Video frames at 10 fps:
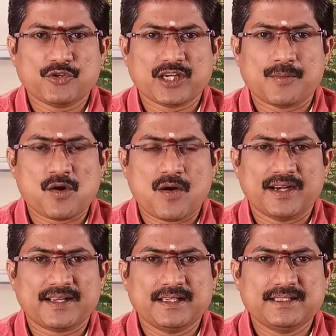சுக்கர
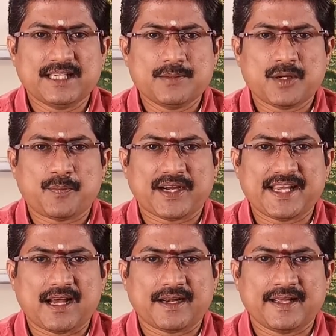பகவானுக்கு ஜென்ம
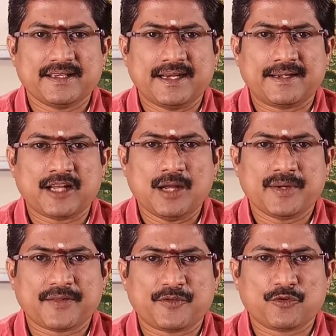பகையான
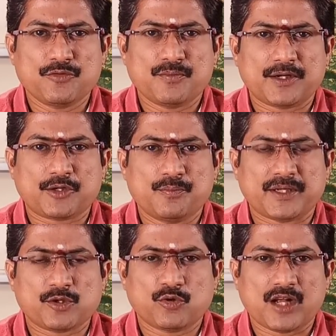எட்டாம் இடத்துக்கும்
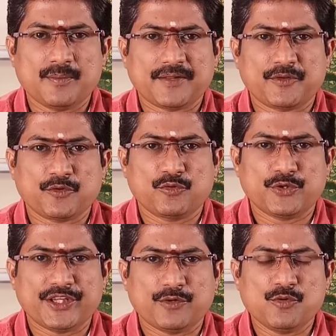மற்றும் பதினோராம்
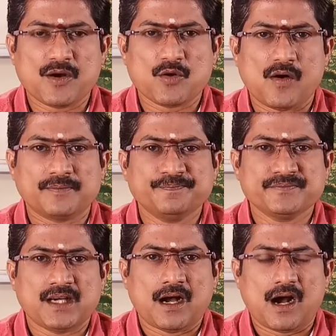இடத்துக்குரிய குரு பகவான்
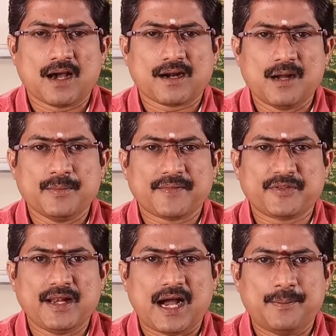ஆறாம்
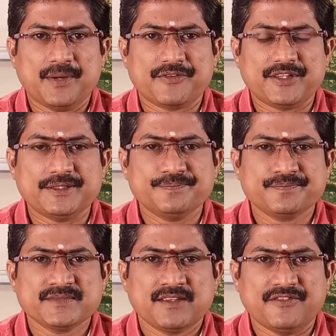இடத்தில் அமர்வது
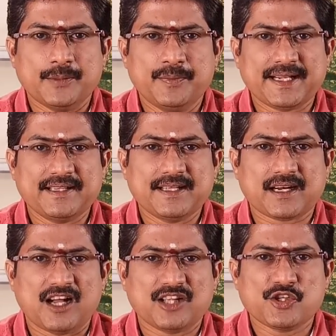
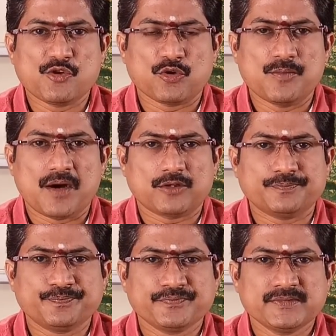விபரீத ராஜயோகம்
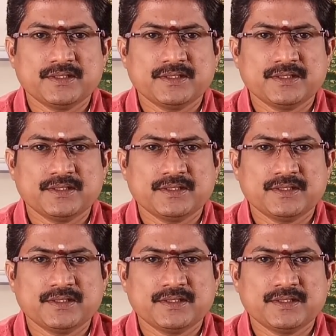ஆகும்